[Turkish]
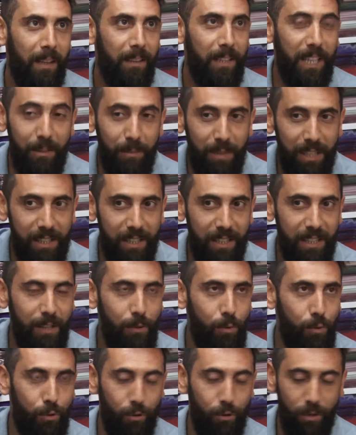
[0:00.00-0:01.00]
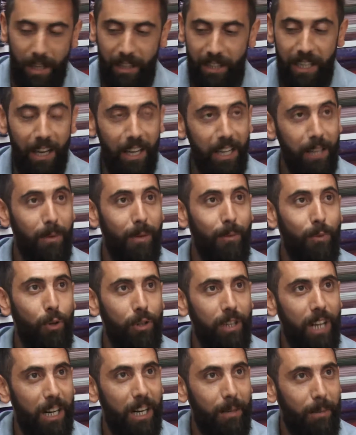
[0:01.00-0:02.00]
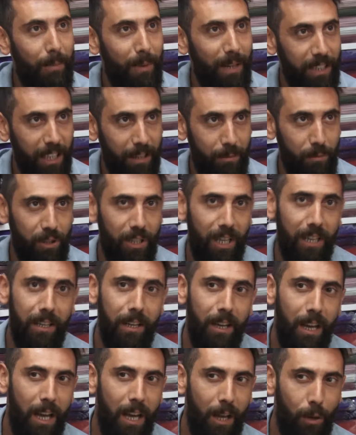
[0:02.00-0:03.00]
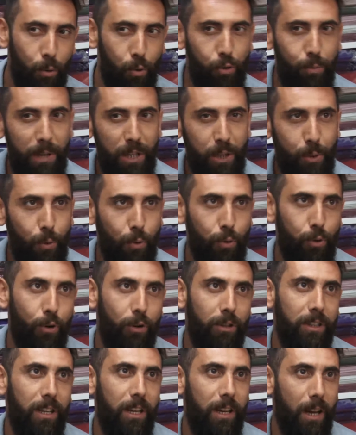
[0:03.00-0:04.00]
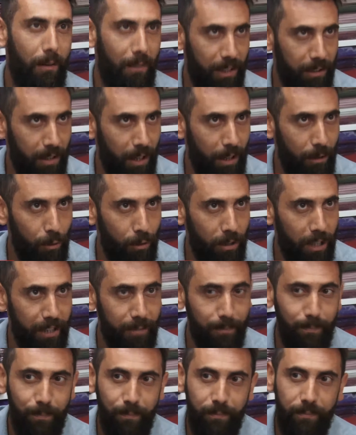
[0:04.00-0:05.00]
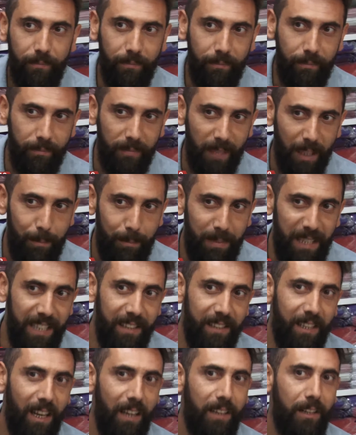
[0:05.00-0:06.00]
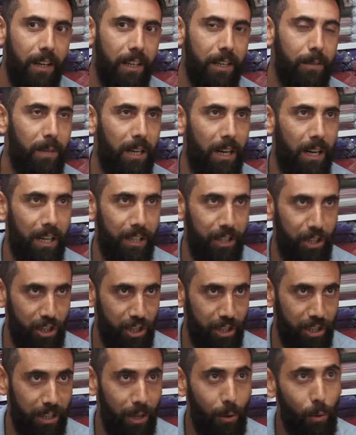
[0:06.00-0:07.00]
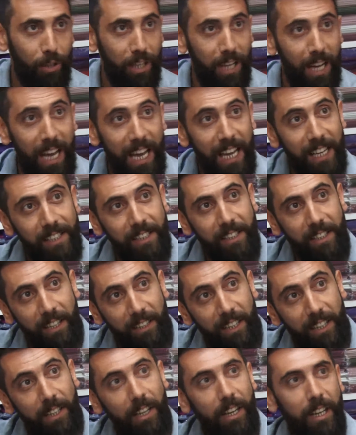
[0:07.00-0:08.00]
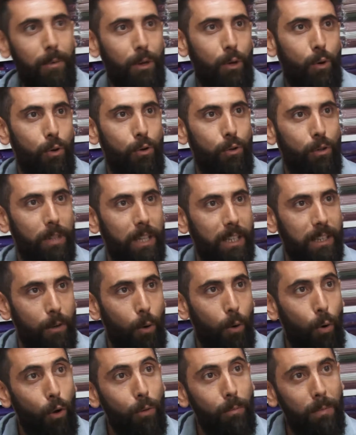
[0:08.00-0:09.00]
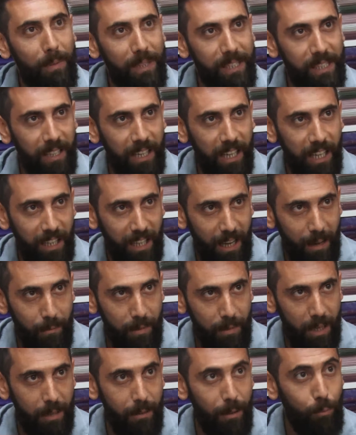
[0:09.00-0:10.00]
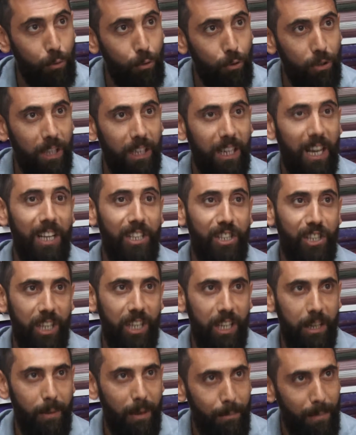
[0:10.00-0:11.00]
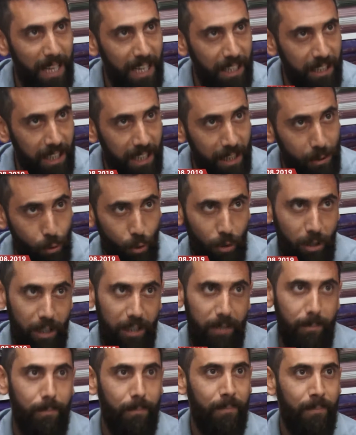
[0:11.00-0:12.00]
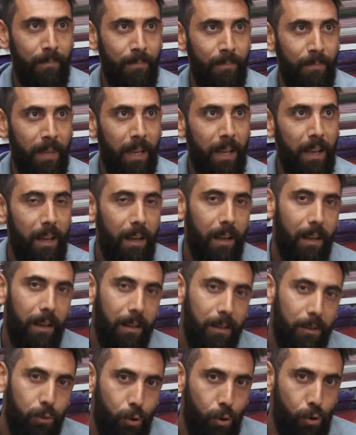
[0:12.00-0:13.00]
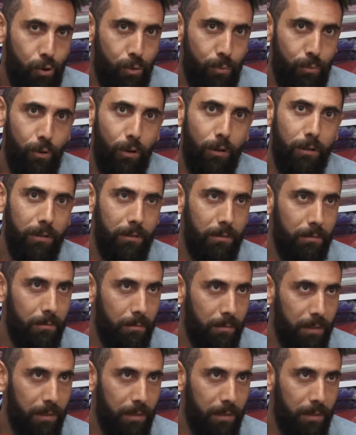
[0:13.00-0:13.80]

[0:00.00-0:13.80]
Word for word: Dedim ki sizin yüzünüzden. Niye arabamın önüne araba park etmişler? 3-5 kuruş oradan avanta alıyorlar. Bin tane araba haricinde oraya ekstradan araba koyuyorlar. Olmaması gereken bir araba. Bunu da kaç kere ben belediyeye söyledim. Çözüm yok.